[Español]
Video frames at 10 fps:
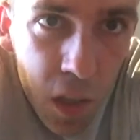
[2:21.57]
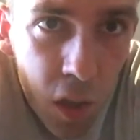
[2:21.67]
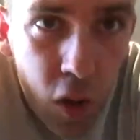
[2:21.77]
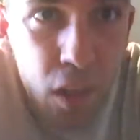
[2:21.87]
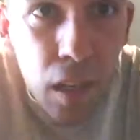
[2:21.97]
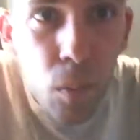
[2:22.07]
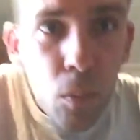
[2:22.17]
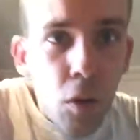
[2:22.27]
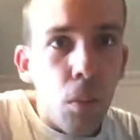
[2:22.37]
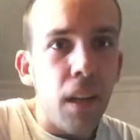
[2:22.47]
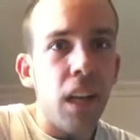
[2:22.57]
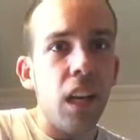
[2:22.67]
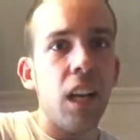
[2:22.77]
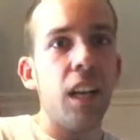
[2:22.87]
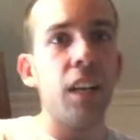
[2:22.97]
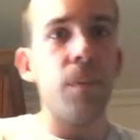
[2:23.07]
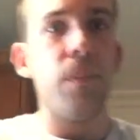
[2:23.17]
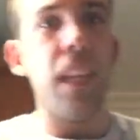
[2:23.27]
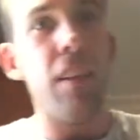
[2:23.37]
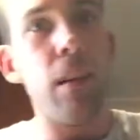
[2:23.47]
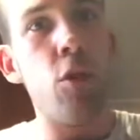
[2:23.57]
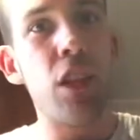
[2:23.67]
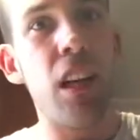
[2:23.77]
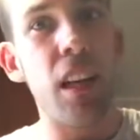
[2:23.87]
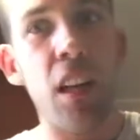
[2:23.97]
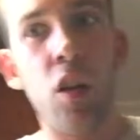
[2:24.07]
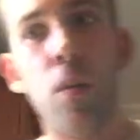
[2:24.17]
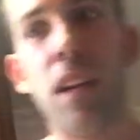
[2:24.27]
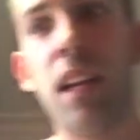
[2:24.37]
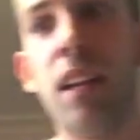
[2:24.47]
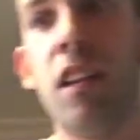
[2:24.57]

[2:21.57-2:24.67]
con el móvil y vamos al lío, ¿vale?